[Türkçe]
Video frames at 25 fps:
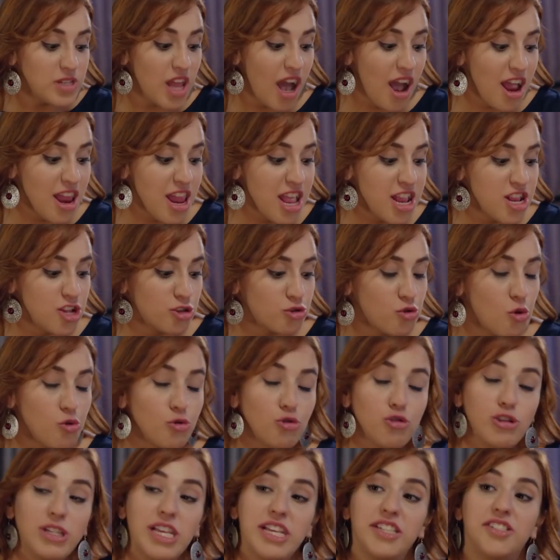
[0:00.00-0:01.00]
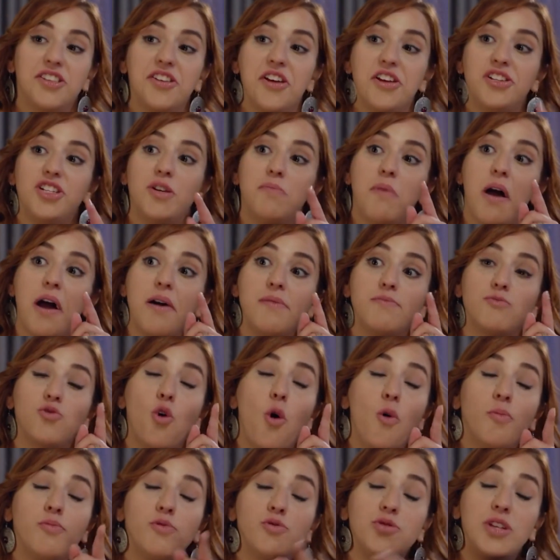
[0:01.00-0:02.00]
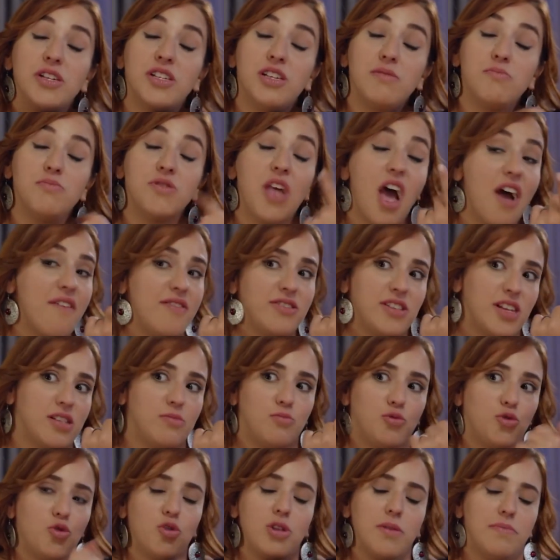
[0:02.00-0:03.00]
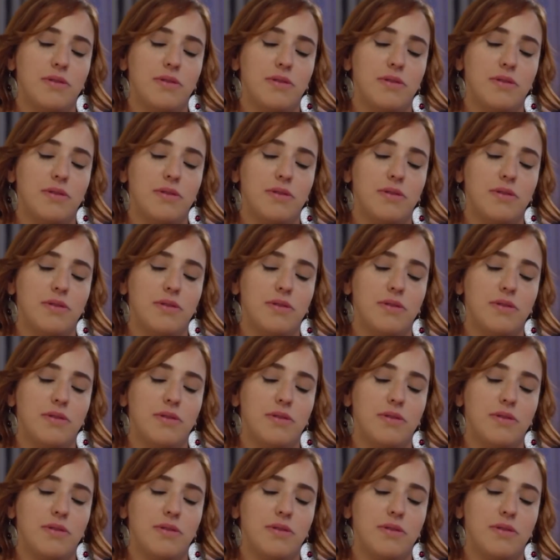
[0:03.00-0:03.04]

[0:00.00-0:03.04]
Lale ile gün teyzeyi acaba doğum gününe kim davet etmiş